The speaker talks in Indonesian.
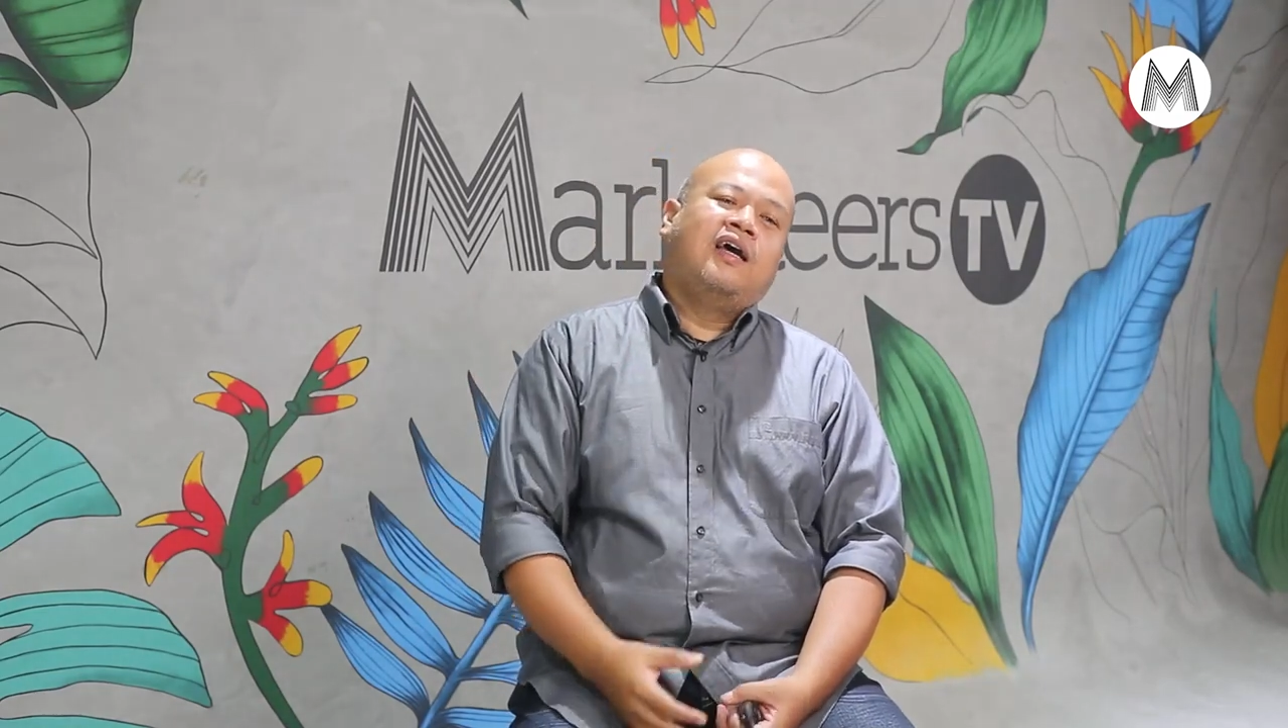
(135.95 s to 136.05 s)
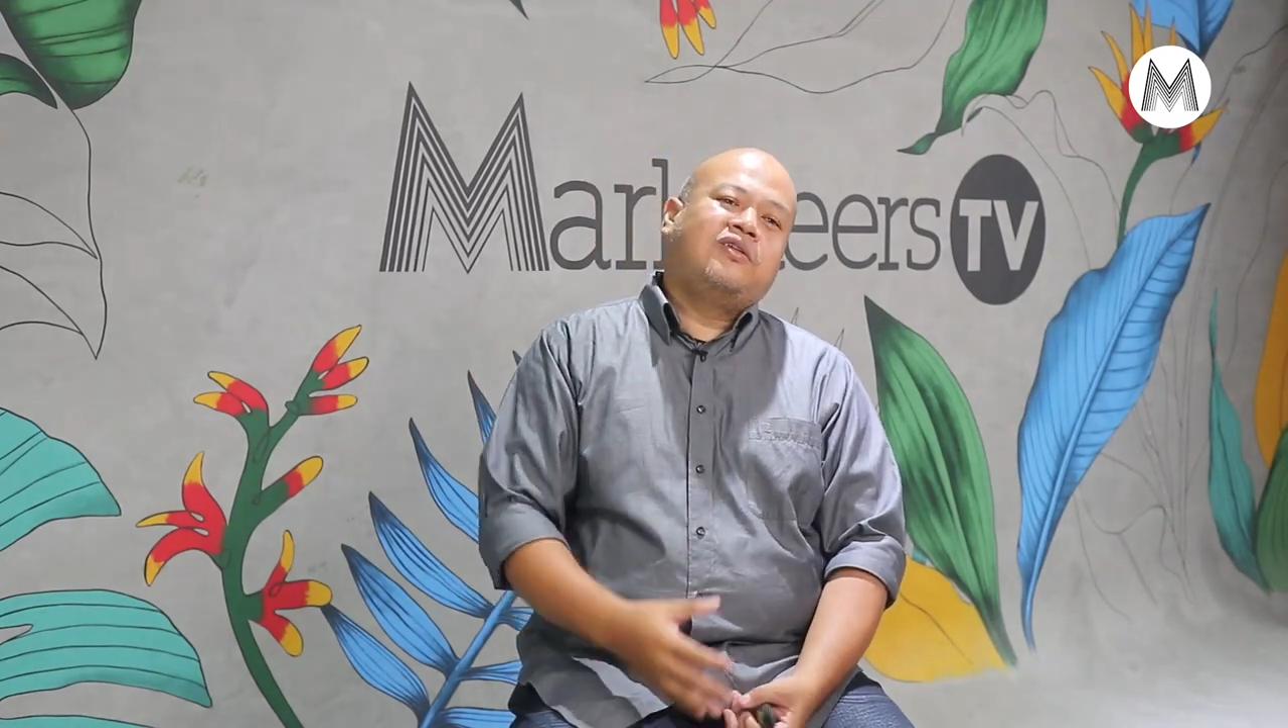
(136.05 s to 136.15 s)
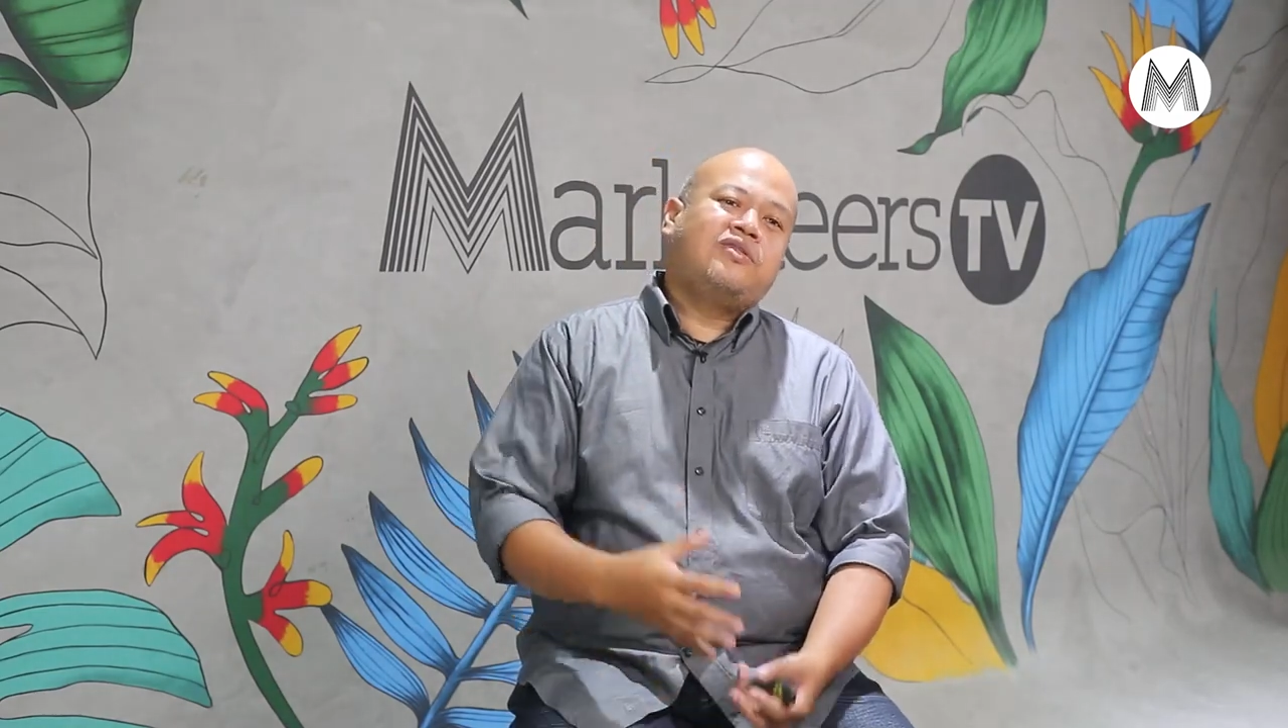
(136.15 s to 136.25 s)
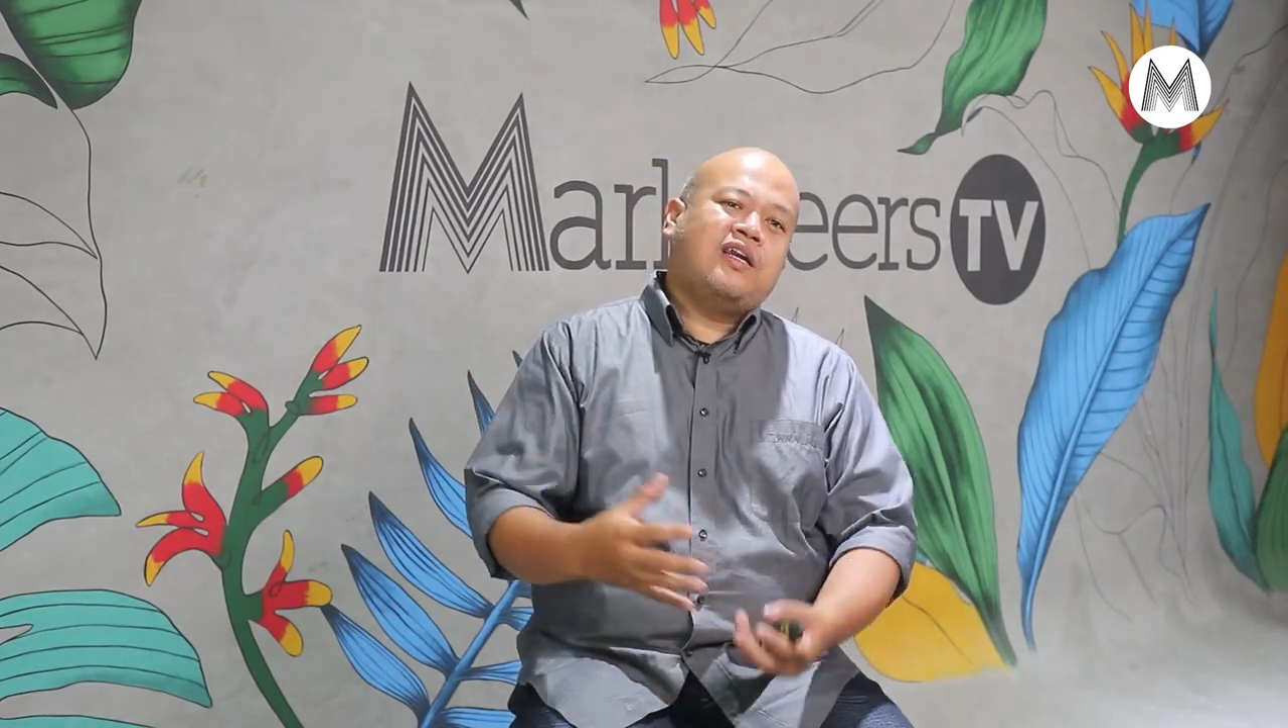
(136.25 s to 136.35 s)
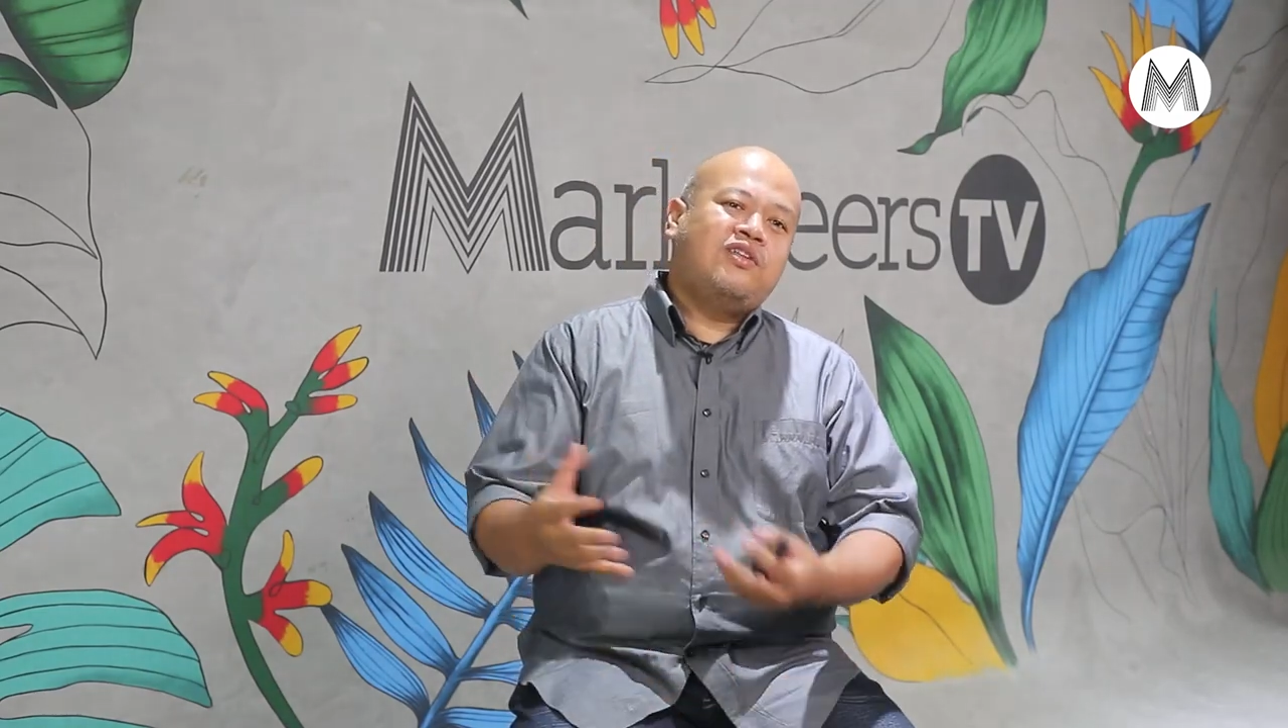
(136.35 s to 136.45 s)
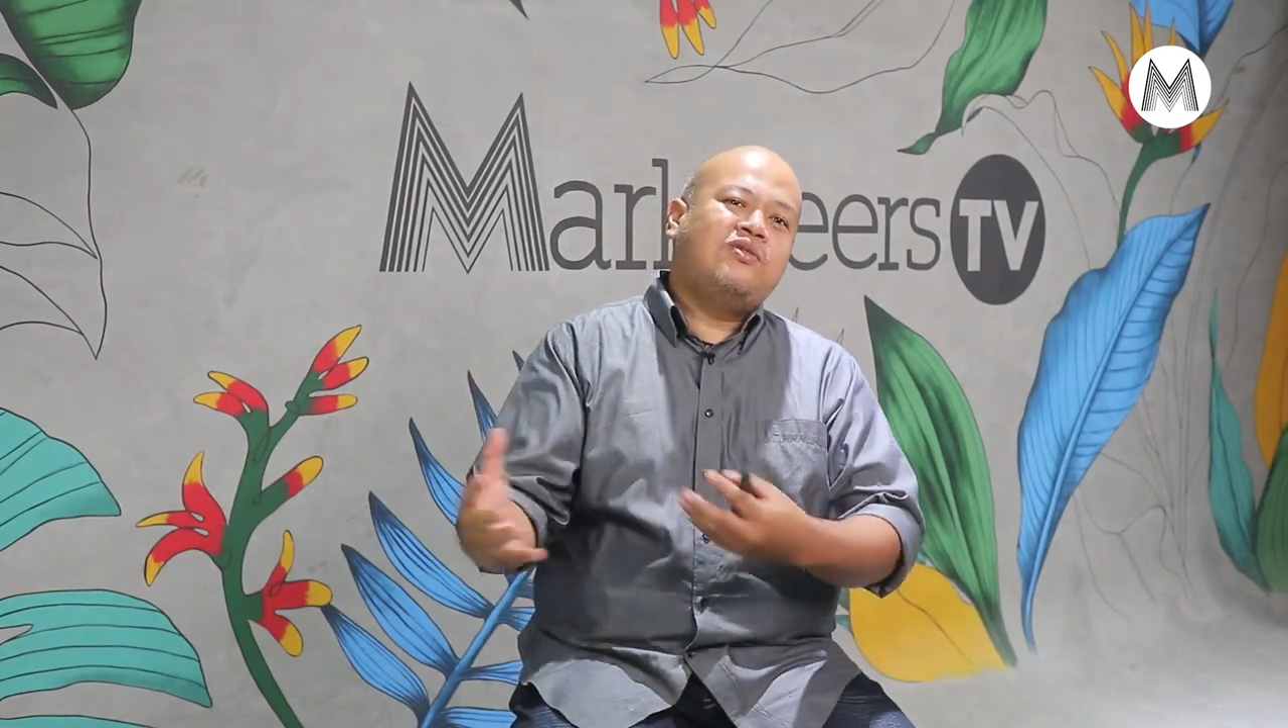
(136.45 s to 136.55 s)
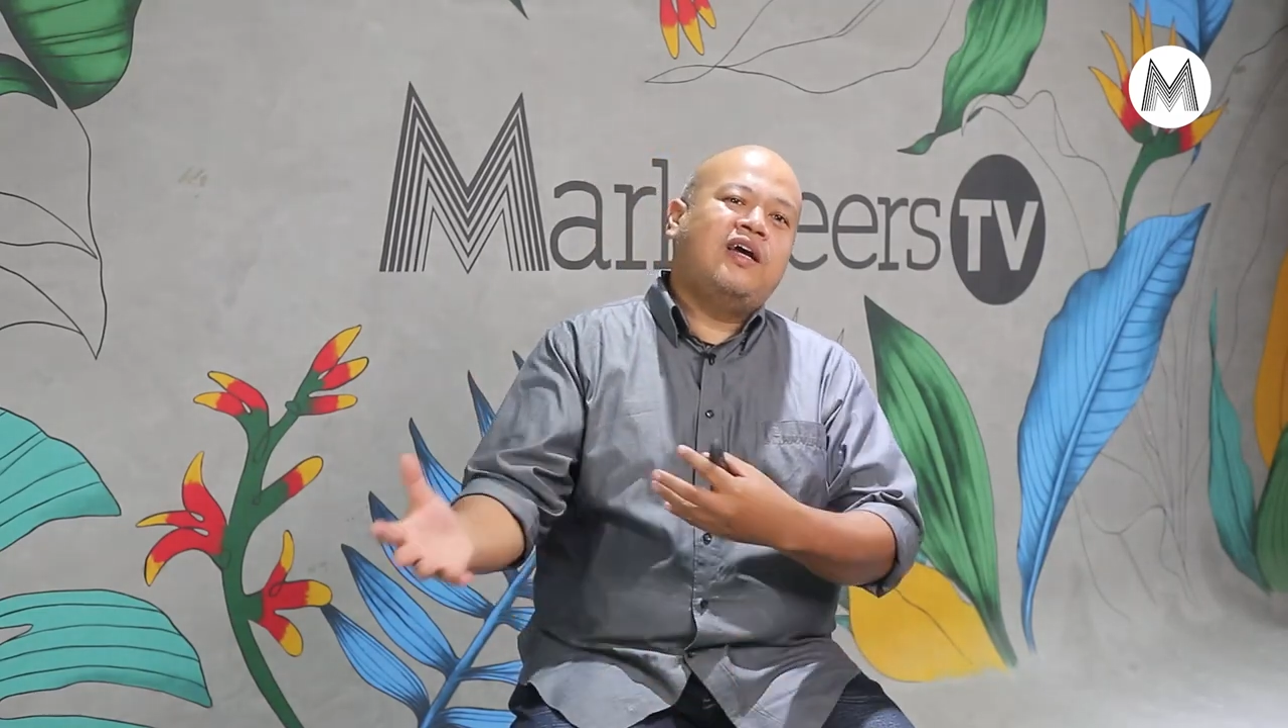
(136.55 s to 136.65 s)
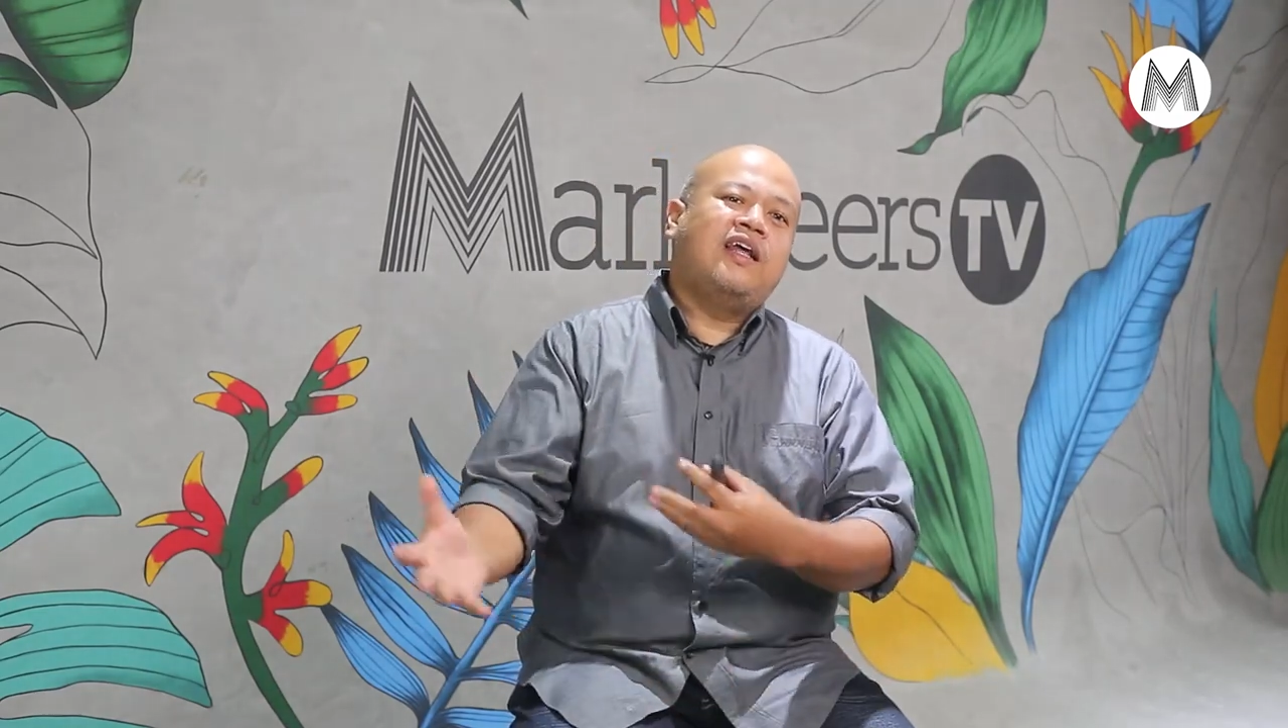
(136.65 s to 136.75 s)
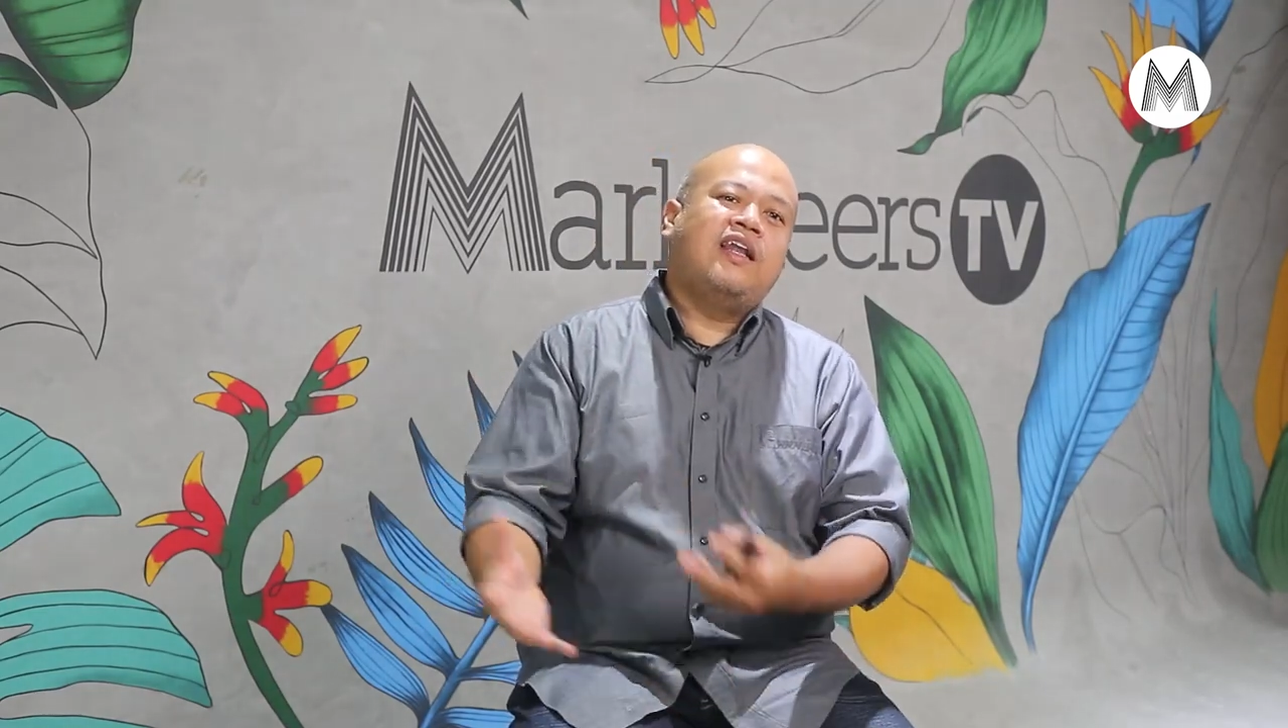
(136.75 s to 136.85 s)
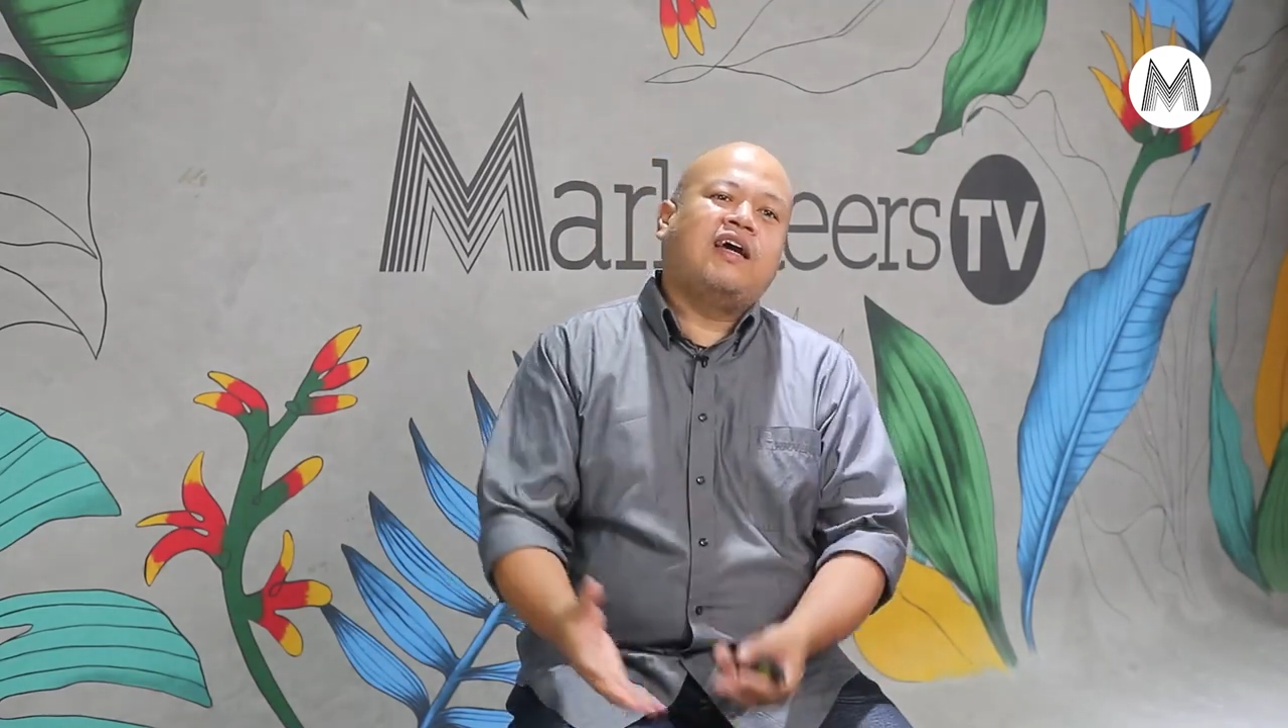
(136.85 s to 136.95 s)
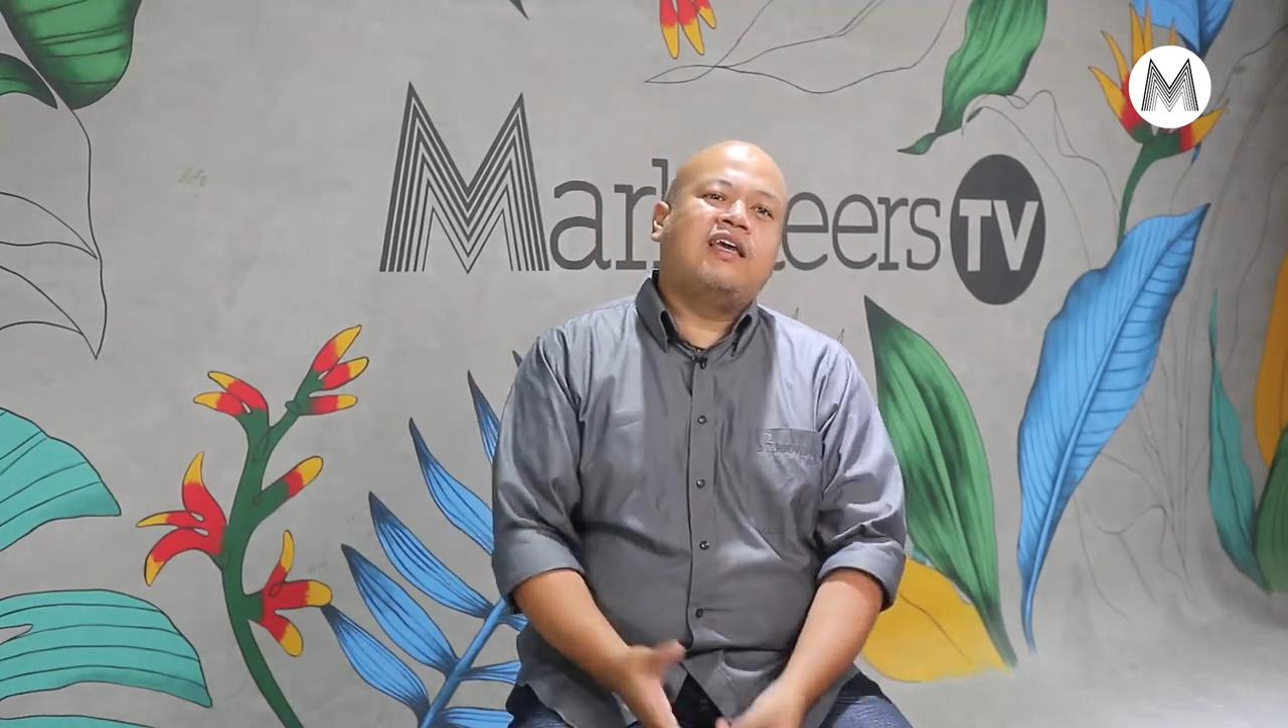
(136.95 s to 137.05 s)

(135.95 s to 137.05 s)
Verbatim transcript: Terus ada juga anak-anak